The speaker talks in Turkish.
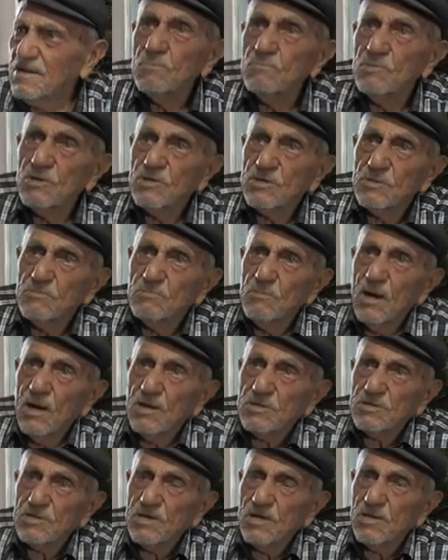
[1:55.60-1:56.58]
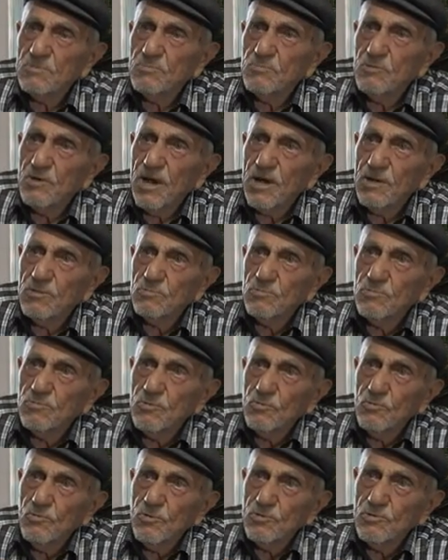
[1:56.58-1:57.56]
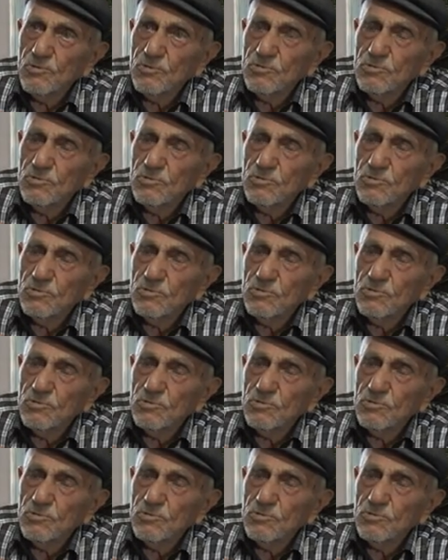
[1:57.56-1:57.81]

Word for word: Bizim askeri buraya doğru o